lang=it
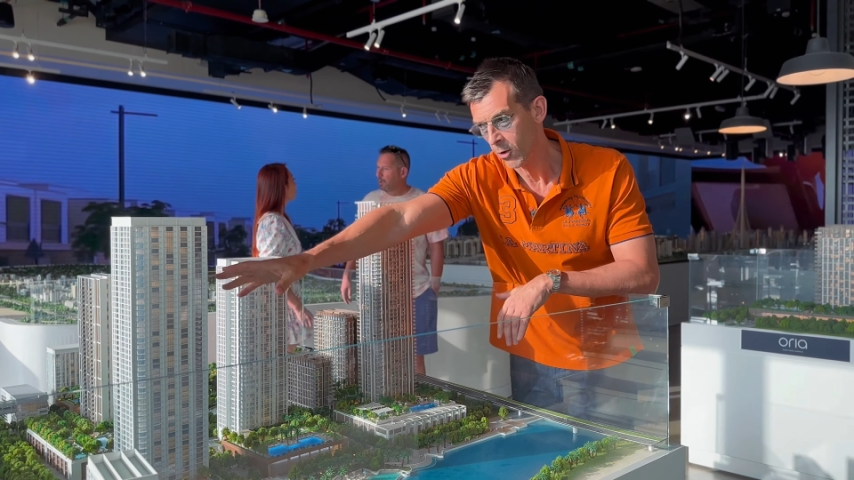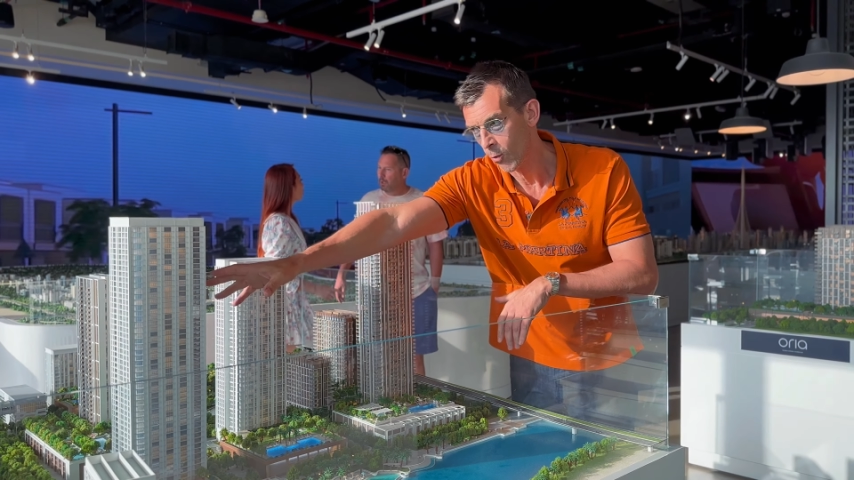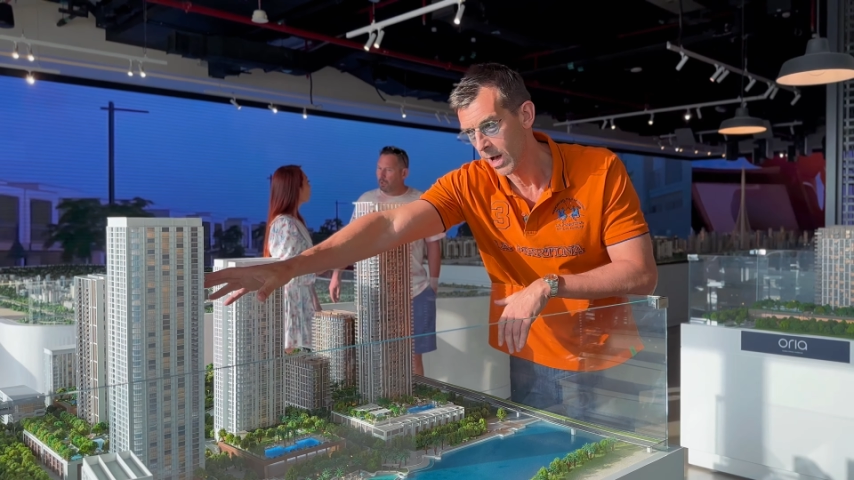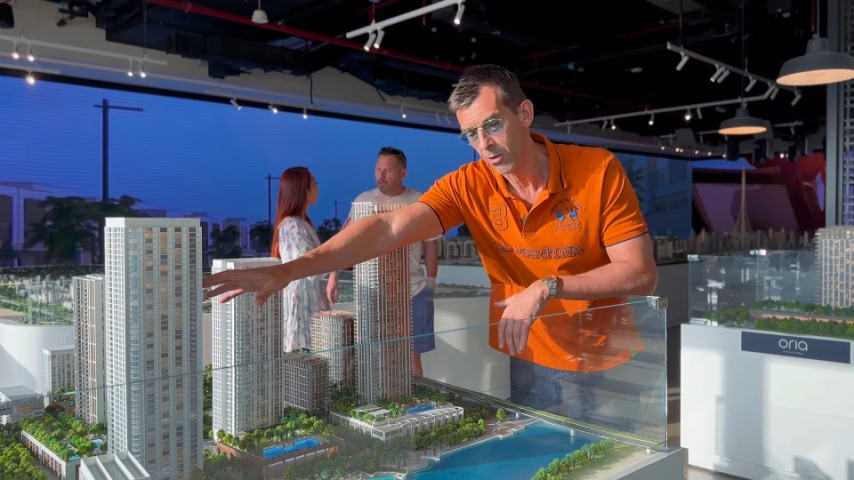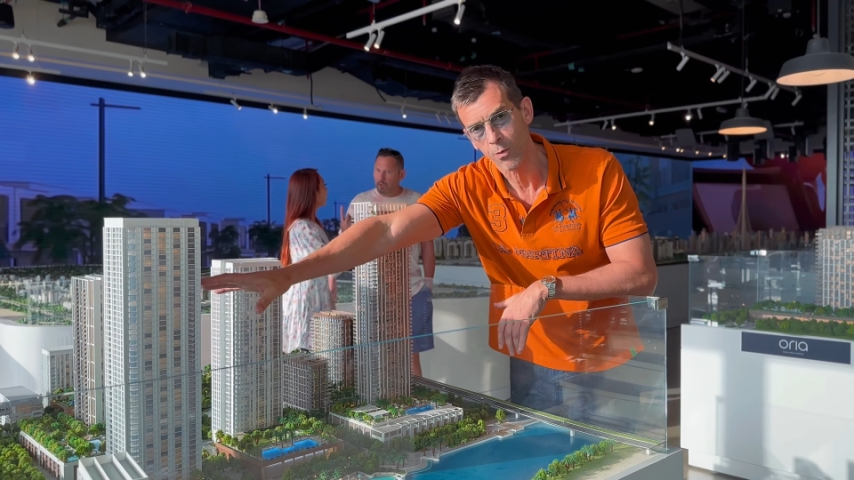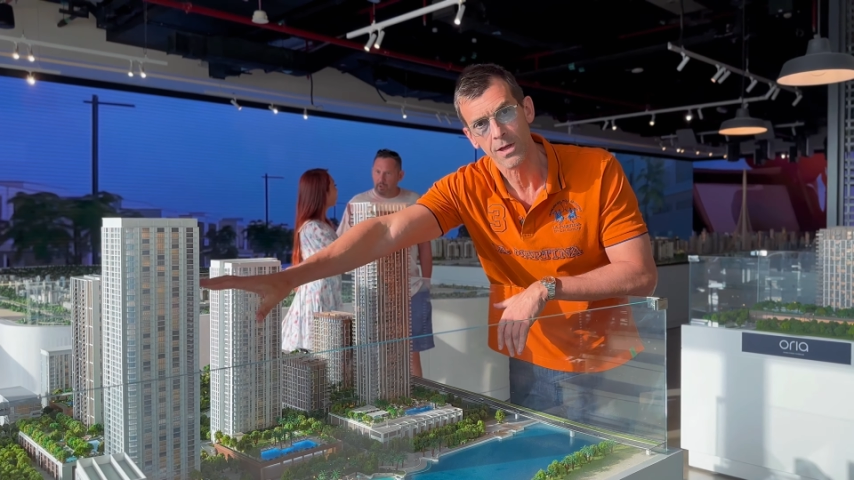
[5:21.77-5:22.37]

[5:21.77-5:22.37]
qua sui